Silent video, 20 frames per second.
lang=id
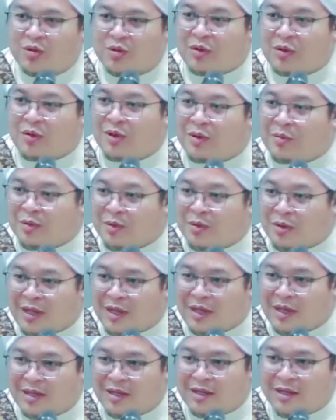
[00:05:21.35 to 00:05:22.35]
tahu libur
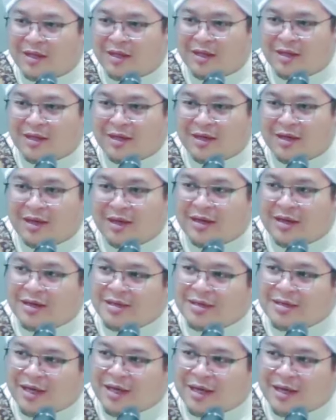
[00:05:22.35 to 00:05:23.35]
lah lain
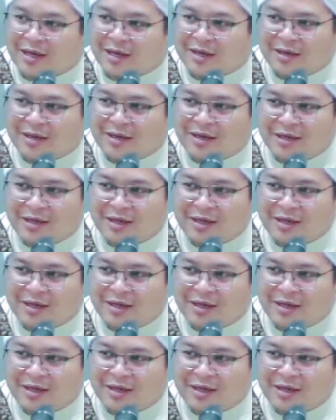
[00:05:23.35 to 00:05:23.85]
licak